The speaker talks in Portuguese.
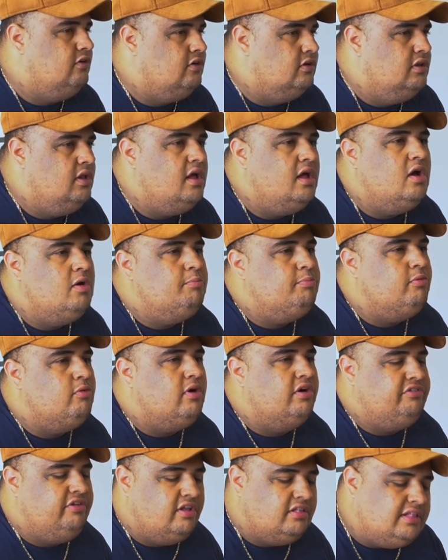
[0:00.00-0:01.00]
forró. Não,
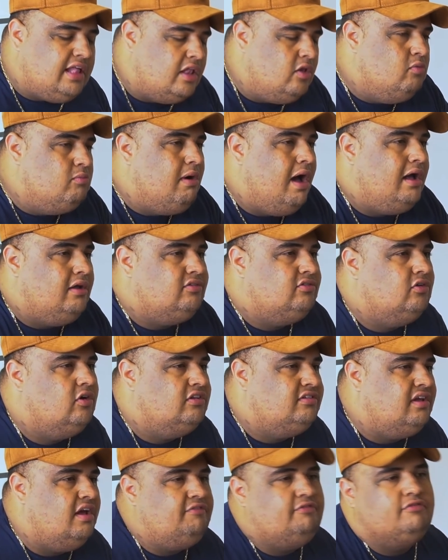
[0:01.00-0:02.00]
pô, a gente tá num barco
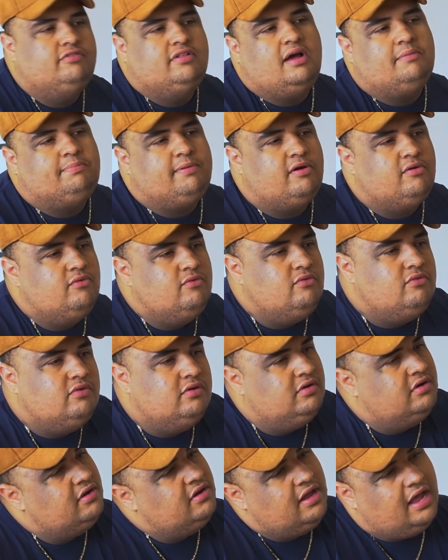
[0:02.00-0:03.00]
só, se afundar para
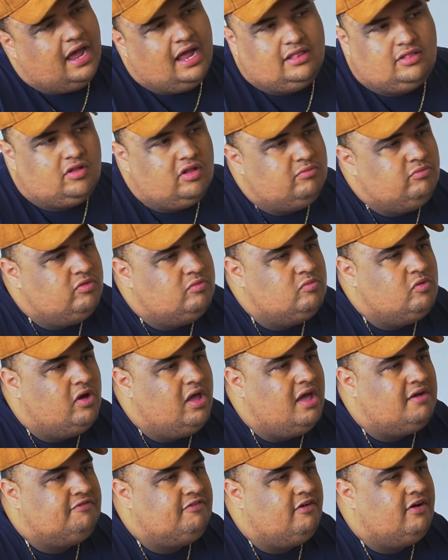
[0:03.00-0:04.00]
um, aí todo mundo
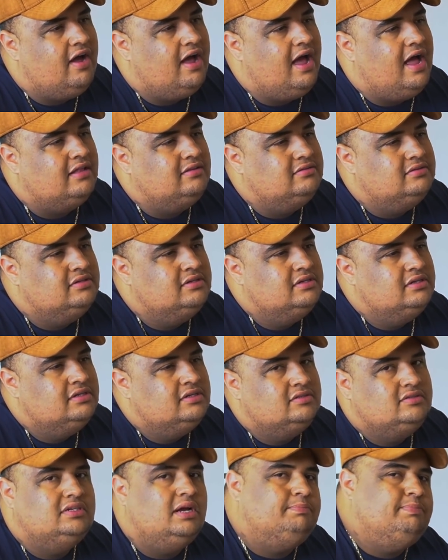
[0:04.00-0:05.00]
morrer afogado.
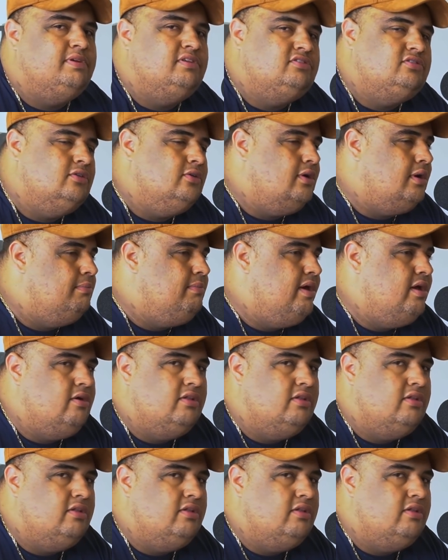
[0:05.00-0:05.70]
Isso. Já pensou